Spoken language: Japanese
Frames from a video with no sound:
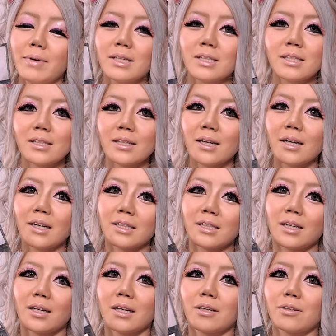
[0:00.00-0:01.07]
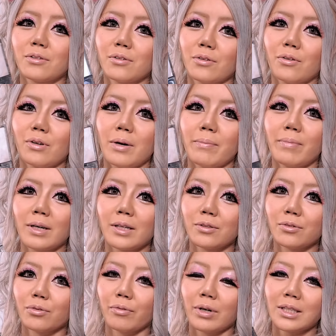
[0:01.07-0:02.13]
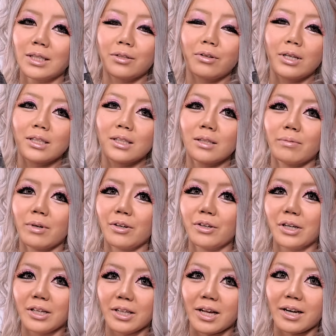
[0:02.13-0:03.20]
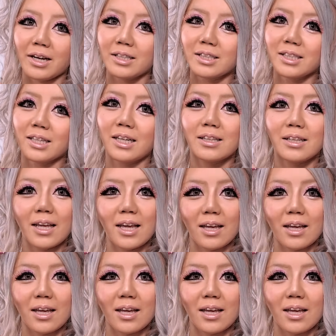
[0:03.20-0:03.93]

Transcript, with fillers: フライするだけで仕上げるとやっぱりちょっとわざとらしい眉毛になりがちなん